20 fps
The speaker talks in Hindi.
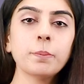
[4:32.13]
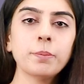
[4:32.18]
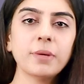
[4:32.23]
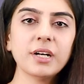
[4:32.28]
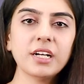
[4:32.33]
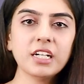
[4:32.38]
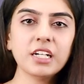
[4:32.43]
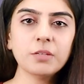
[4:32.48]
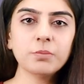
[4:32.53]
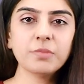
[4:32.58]

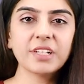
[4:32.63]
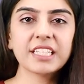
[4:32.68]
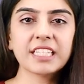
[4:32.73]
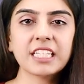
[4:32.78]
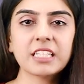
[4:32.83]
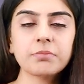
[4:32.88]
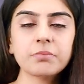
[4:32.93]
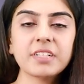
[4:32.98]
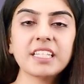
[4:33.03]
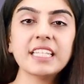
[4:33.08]
पर्ल
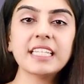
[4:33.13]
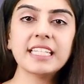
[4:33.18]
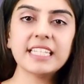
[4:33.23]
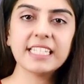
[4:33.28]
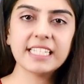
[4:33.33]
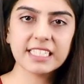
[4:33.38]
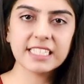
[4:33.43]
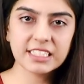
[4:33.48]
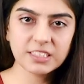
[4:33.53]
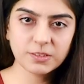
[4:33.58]
मेकिंग में
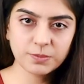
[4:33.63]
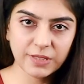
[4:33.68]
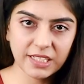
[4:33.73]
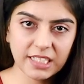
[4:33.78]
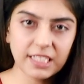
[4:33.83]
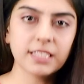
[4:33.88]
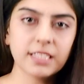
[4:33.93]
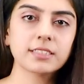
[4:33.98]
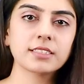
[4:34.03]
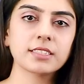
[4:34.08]
ईयर्स भी
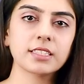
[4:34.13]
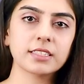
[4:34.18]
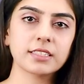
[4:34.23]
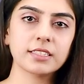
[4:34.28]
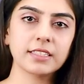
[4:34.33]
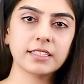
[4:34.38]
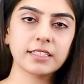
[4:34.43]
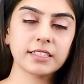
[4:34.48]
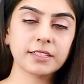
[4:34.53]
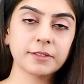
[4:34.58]
लग
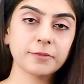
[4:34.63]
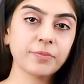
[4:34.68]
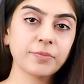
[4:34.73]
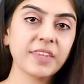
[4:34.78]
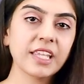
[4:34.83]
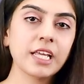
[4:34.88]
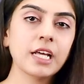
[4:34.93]
सकते हैं